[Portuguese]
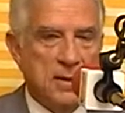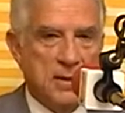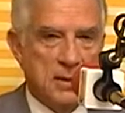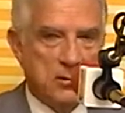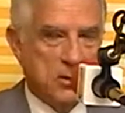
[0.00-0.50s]

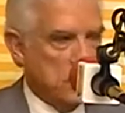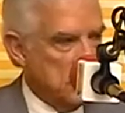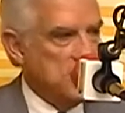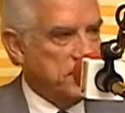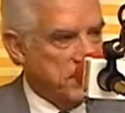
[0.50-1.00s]

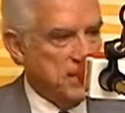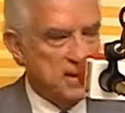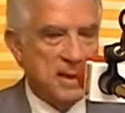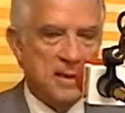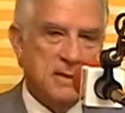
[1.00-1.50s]
situações
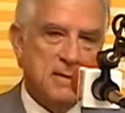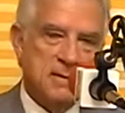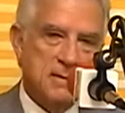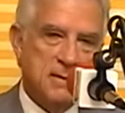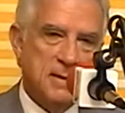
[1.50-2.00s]

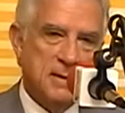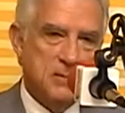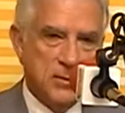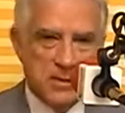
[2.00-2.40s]
diferenciadas, né?